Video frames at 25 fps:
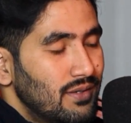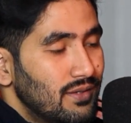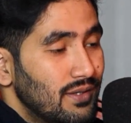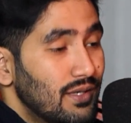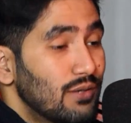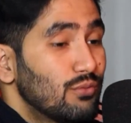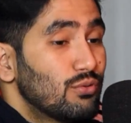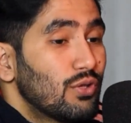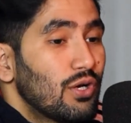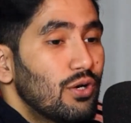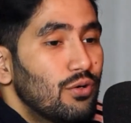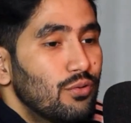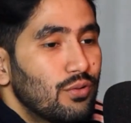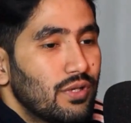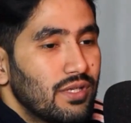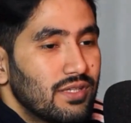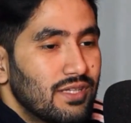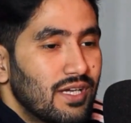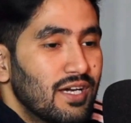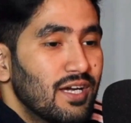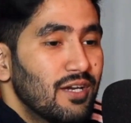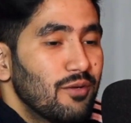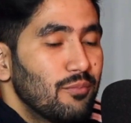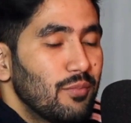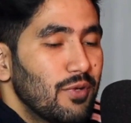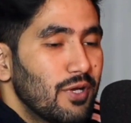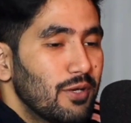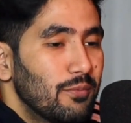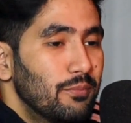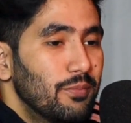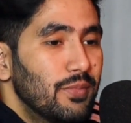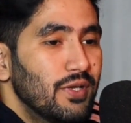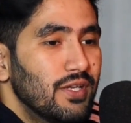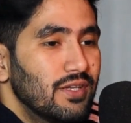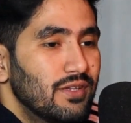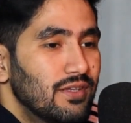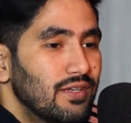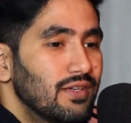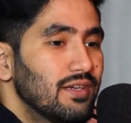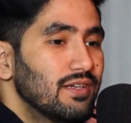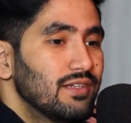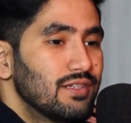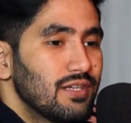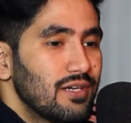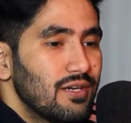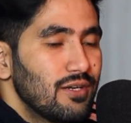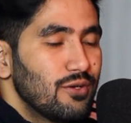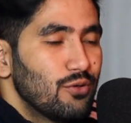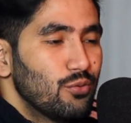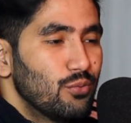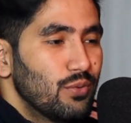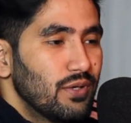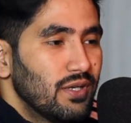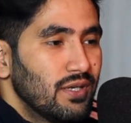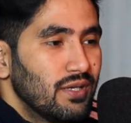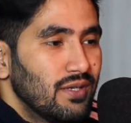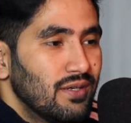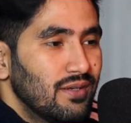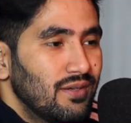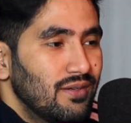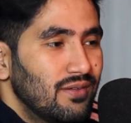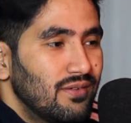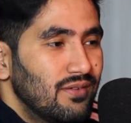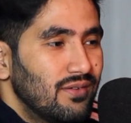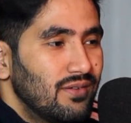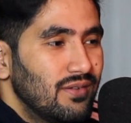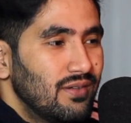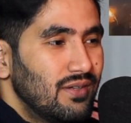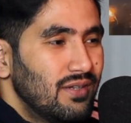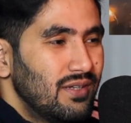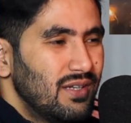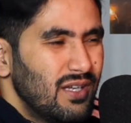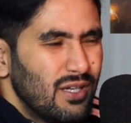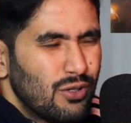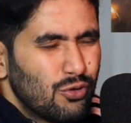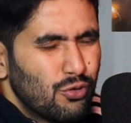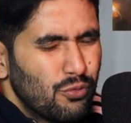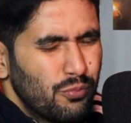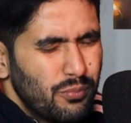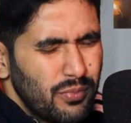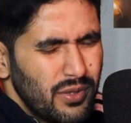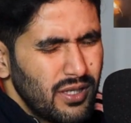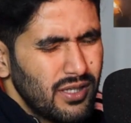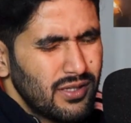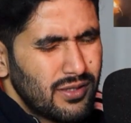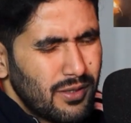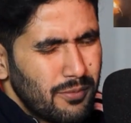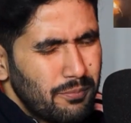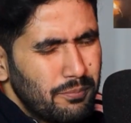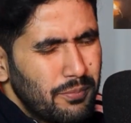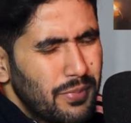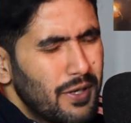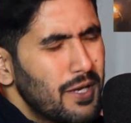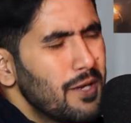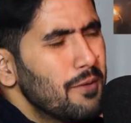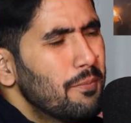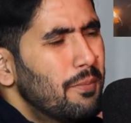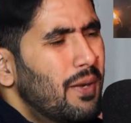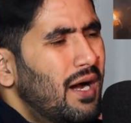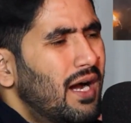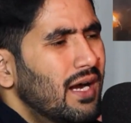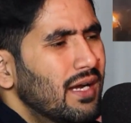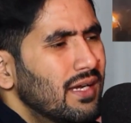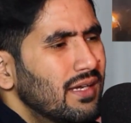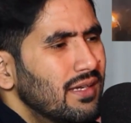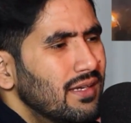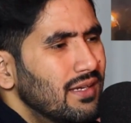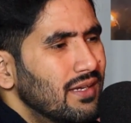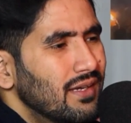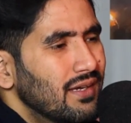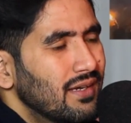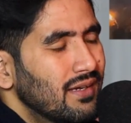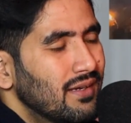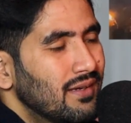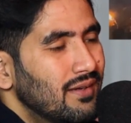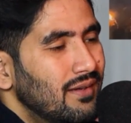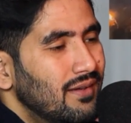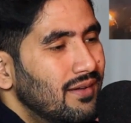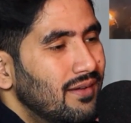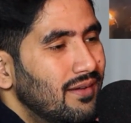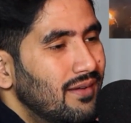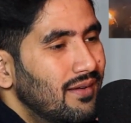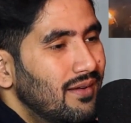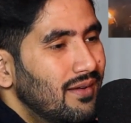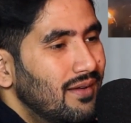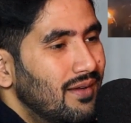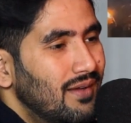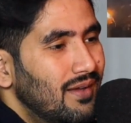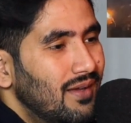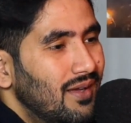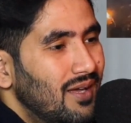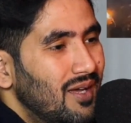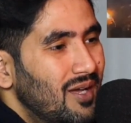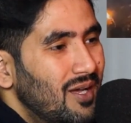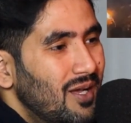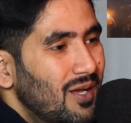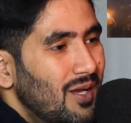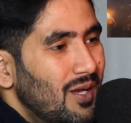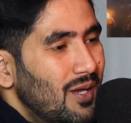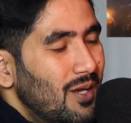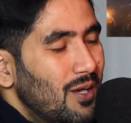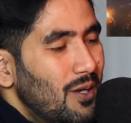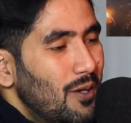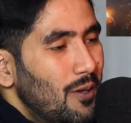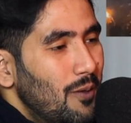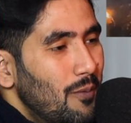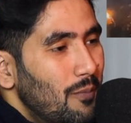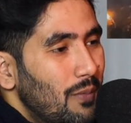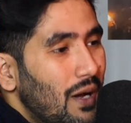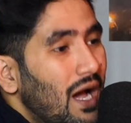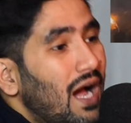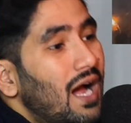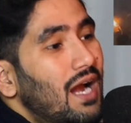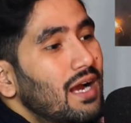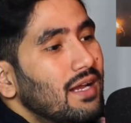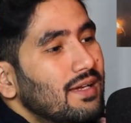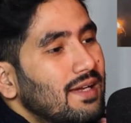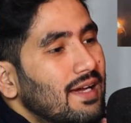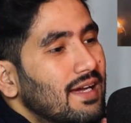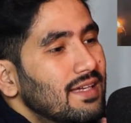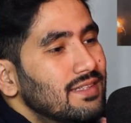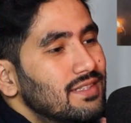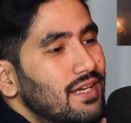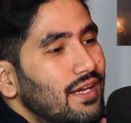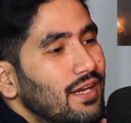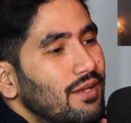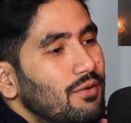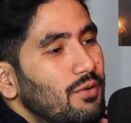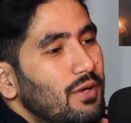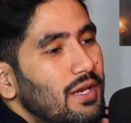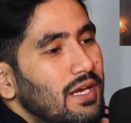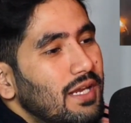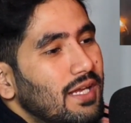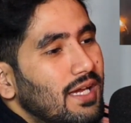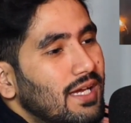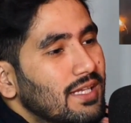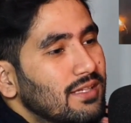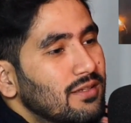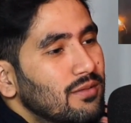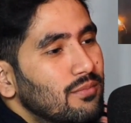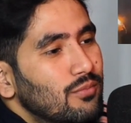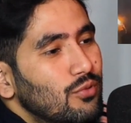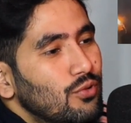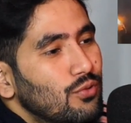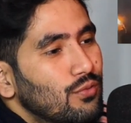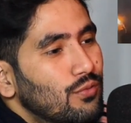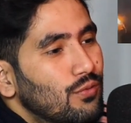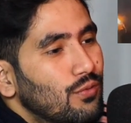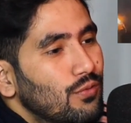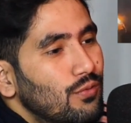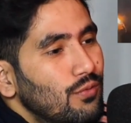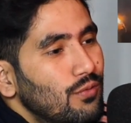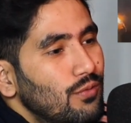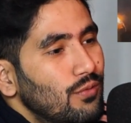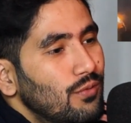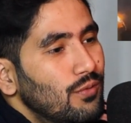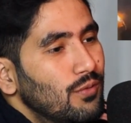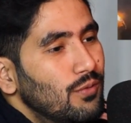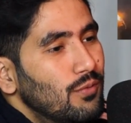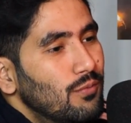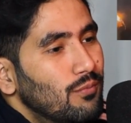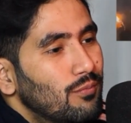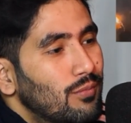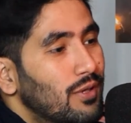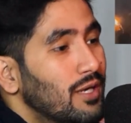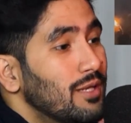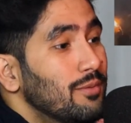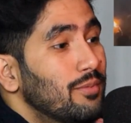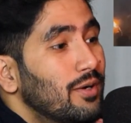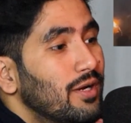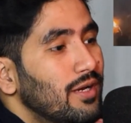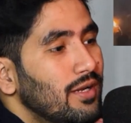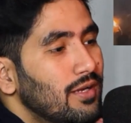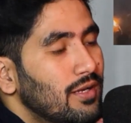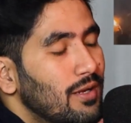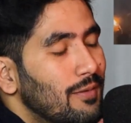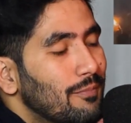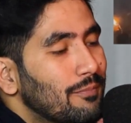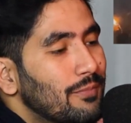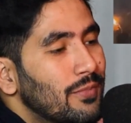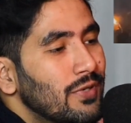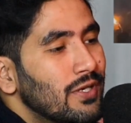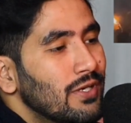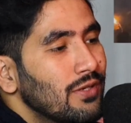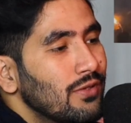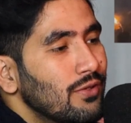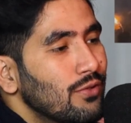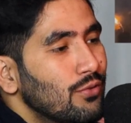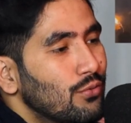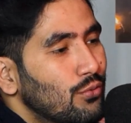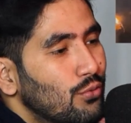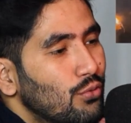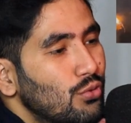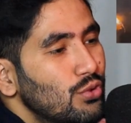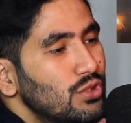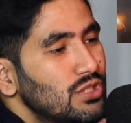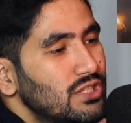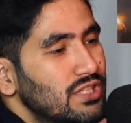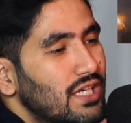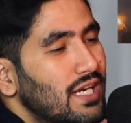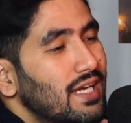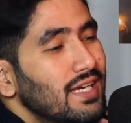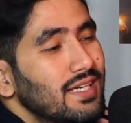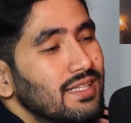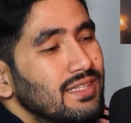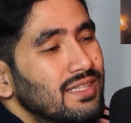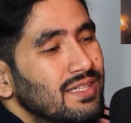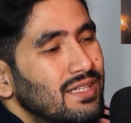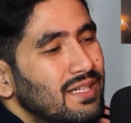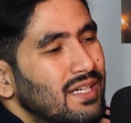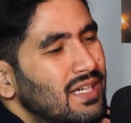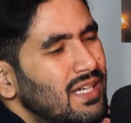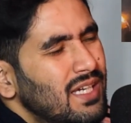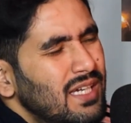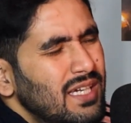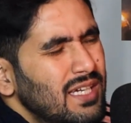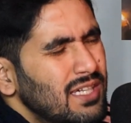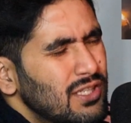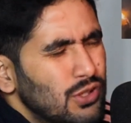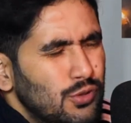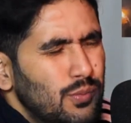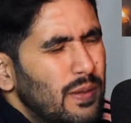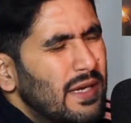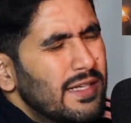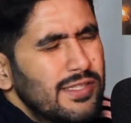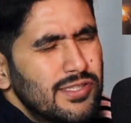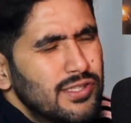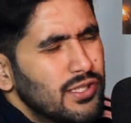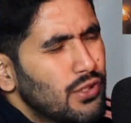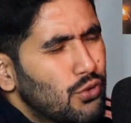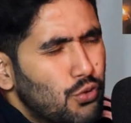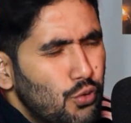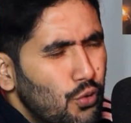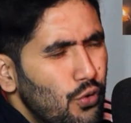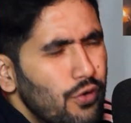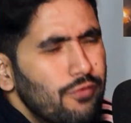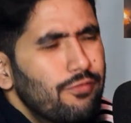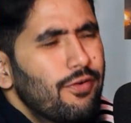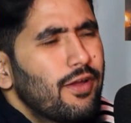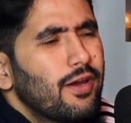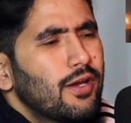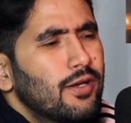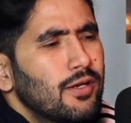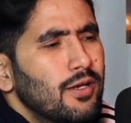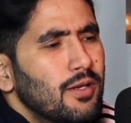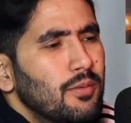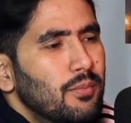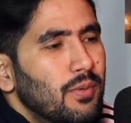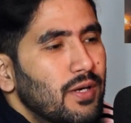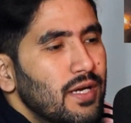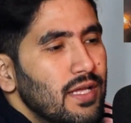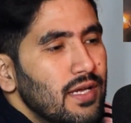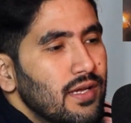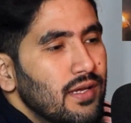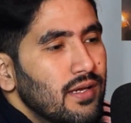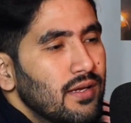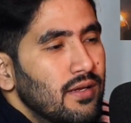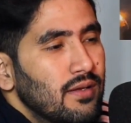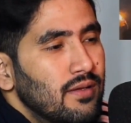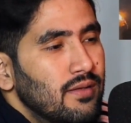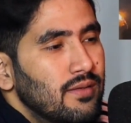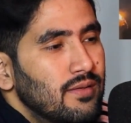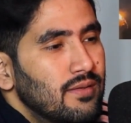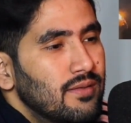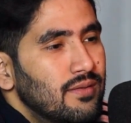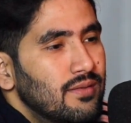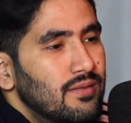देवताओं के थान में अब भी दिए जले हुए हैं एक उम्मीद अब भी बाकी है पहाड़ खा जाने वाले आदमों को बड़ी बड़ी कंपनियों को शायद इस बात से कोई फर्क नहीं पड़ेगा